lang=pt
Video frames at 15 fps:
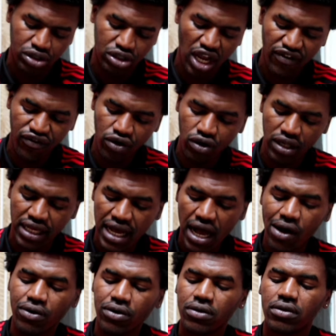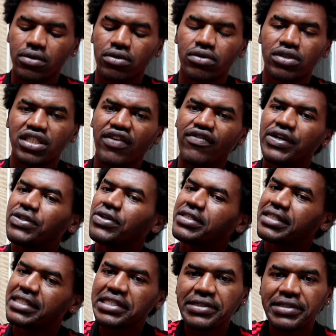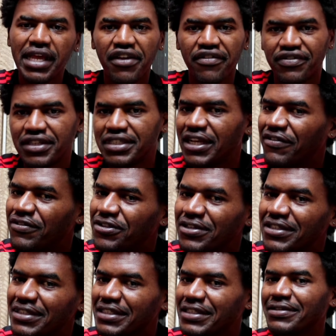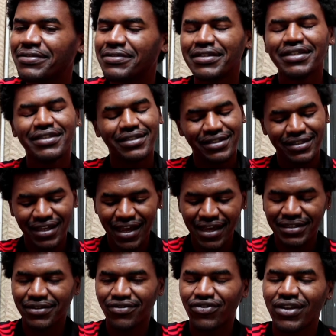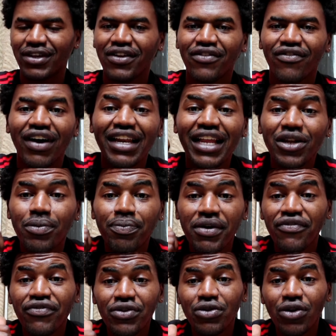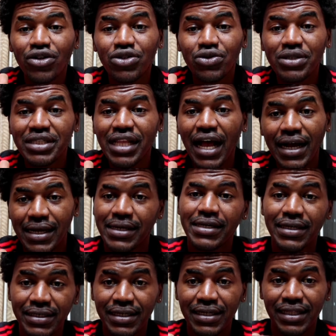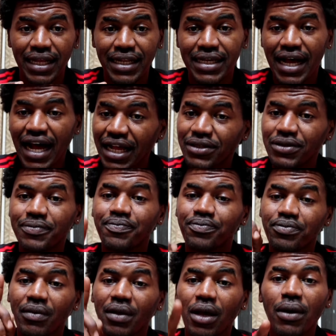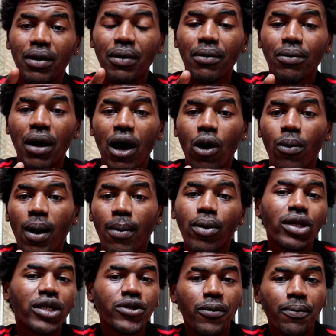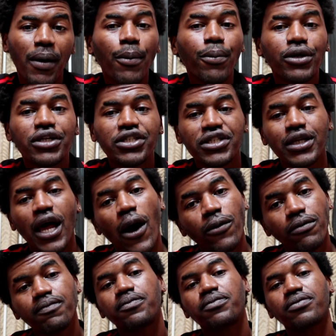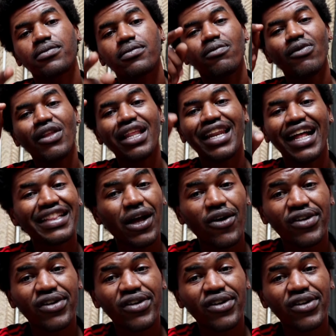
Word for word: Chavou, legal? Chavadorzinho, né, fi? Chavadorzinho. Esquece, fi. Vai lá no perfil nosso Instagram, tá ligado? Arroba bolando um papo original. Lá ah, tá